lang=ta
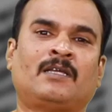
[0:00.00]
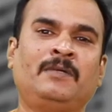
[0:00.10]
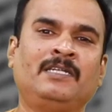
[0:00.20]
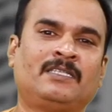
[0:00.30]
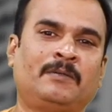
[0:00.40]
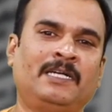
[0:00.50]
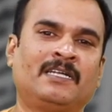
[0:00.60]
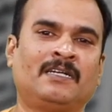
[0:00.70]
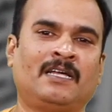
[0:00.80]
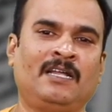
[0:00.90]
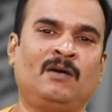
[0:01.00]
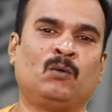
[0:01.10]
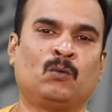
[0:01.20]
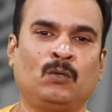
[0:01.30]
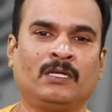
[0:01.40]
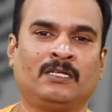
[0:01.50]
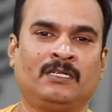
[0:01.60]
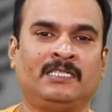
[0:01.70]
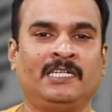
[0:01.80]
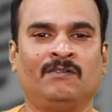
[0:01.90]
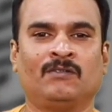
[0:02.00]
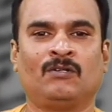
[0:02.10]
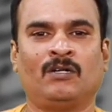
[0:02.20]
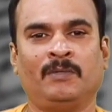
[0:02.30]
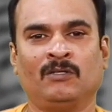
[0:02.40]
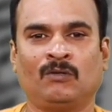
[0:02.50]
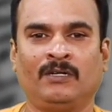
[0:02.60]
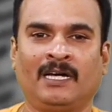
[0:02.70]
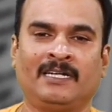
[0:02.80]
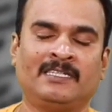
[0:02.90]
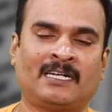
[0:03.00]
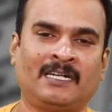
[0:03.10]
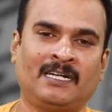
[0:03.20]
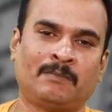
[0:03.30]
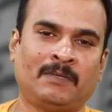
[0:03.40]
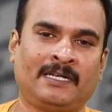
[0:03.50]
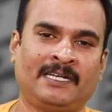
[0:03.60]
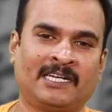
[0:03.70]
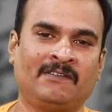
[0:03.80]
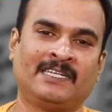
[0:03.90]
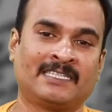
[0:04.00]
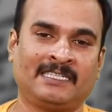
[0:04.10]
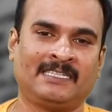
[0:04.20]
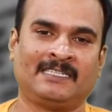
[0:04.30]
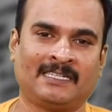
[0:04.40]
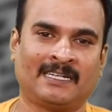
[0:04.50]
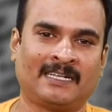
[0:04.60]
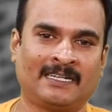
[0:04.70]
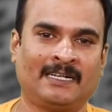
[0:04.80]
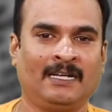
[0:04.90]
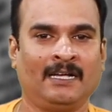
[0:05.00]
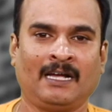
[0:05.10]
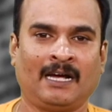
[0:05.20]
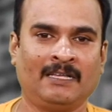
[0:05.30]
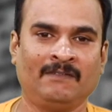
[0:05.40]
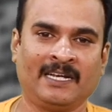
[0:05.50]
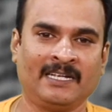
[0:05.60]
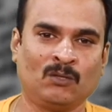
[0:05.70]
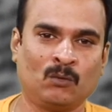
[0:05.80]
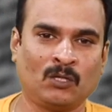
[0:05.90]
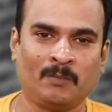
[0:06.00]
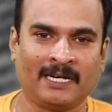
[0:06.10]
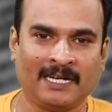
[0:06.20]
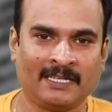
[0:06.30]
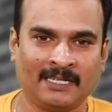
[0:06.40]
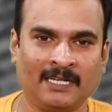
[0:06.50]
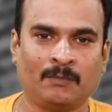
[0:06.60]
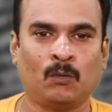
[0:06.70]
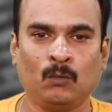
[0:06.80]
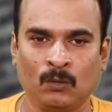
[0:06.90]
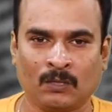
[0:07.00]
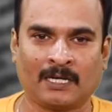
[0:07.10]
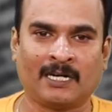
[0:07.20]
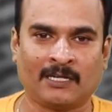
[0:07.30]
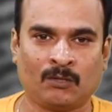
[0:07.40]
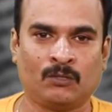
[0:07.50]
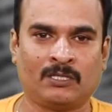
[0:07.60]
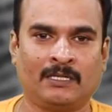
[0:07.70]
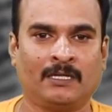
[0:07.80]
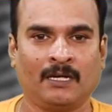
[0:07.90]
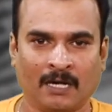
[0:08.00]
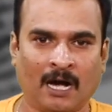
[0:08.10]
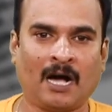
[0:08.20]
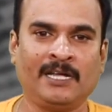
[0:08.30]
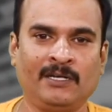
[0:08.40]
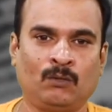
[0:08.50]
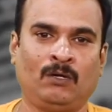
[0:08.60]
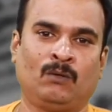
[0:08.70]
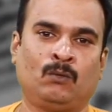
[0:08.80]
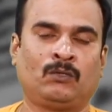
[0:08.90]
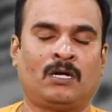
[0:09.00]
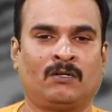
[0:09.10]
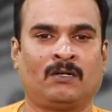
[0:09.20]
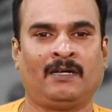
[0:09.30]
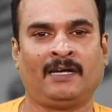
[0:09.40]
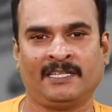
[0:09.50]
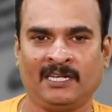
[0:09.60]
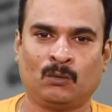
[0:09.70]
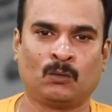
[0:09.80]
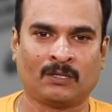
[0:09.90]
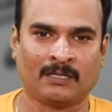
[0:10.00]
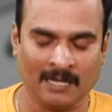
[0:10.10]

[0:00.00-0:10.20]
தமிழ் தமிழர்னாலே ஒரு கூட்டத்துக்கு ஜென்னி வந்துடும் அப்படின்னு சொல்லிட்டு அறிஞர் அண்ணா நம்மளை ஏற்கனவே எச்சரிச்சிருக்கிறாரு அது வேறு எந்த கூட்டமும் கிடையாதுங்க நம்ம உள்ளூர் கரகாட்ட கோஷ்டி ஆரிய கூத்தாடுற அதே கூட்டம்